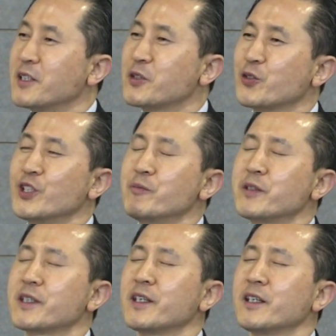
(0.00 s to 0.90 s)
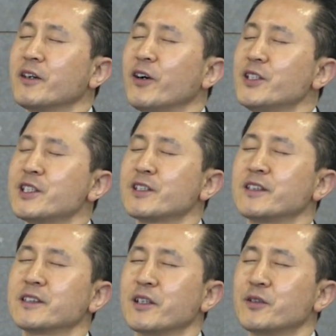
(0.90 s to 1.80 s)
주님께
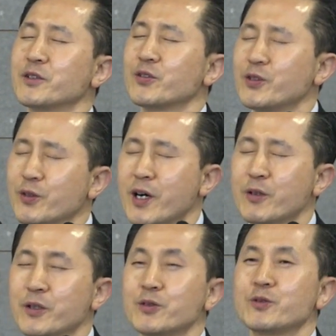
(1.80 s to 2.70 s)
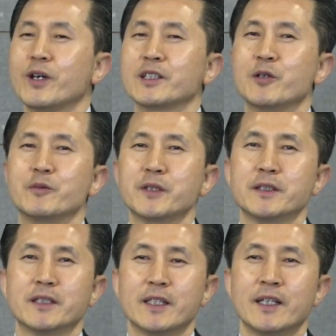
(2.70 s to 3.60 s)
헌신한다고 순종하고 순종하다
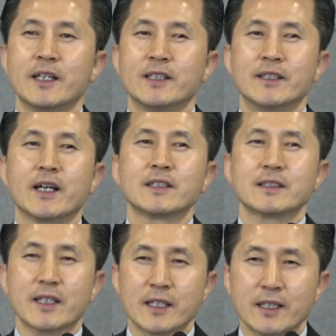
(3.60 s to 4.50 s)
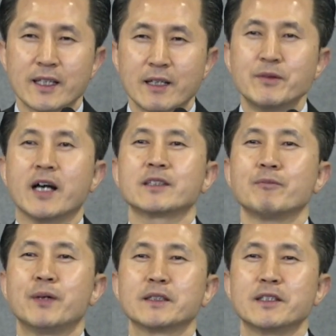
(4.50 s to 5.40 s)
보면 내가 참
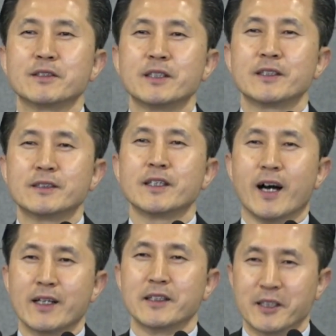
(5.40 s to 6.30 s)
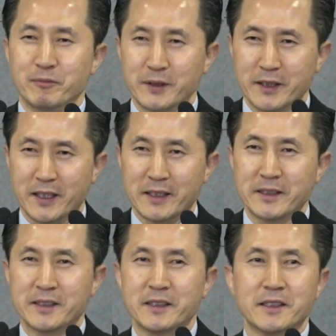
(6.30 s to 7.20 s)
약삽하다는 걸 그때 알게 됩니다.
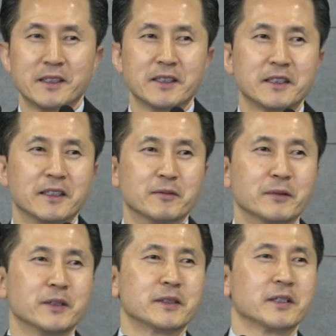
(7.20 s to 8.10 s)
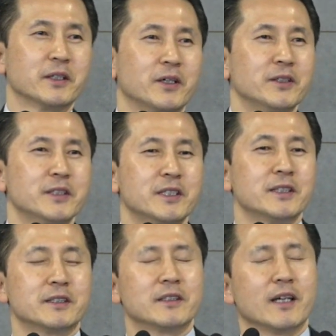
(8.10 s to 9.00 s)
뭐
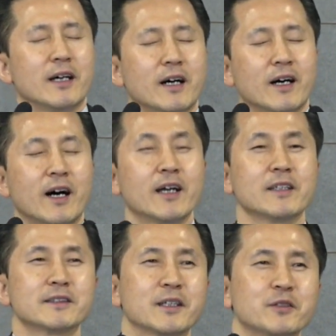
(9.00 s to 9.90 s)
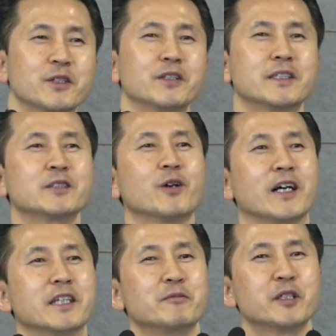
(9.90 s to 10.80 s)
헌신하겠다고 결단도
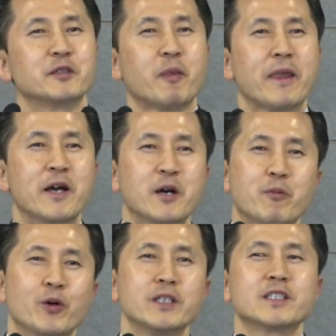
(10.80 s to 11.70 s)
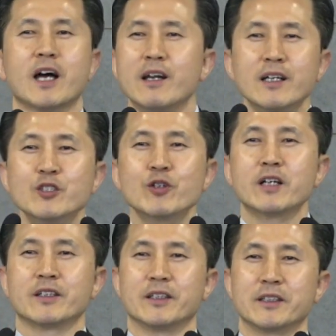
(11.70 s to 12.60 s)
안 하면 본인이 잘난 줄
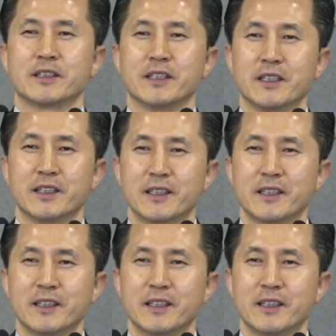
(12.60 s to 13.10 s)
알아요. 이렇게